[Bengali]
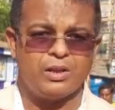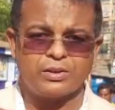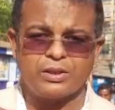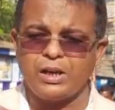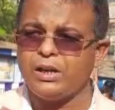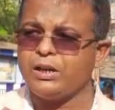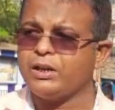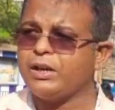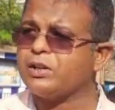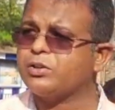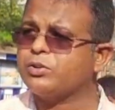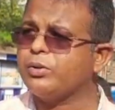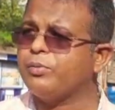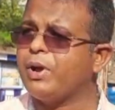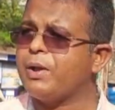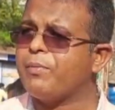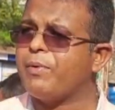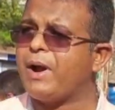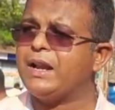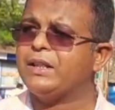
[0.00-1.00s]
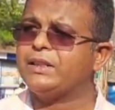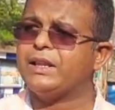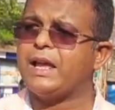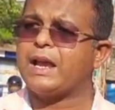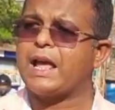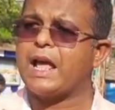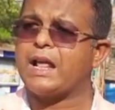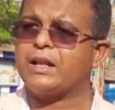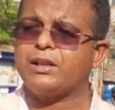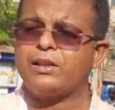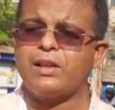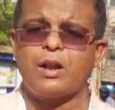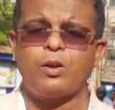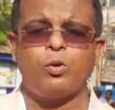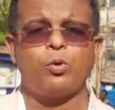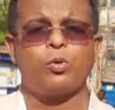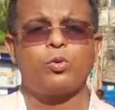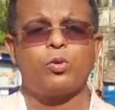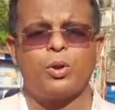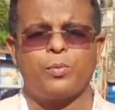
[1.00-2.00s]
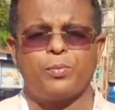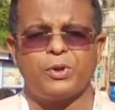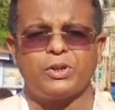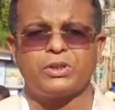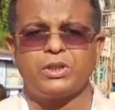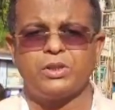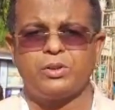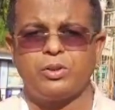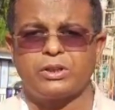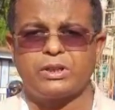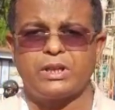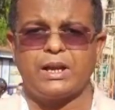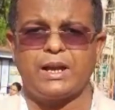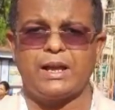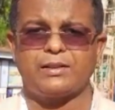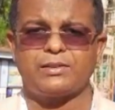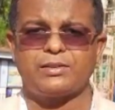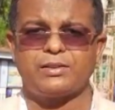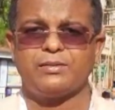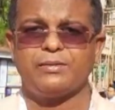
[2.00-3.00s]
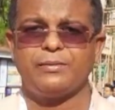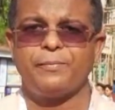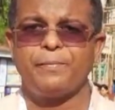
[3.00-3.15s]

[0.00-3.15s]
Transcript: তিনটের সময় বাড়িতে গেছে যেন উগ্রপন্থী ধরতে গেছে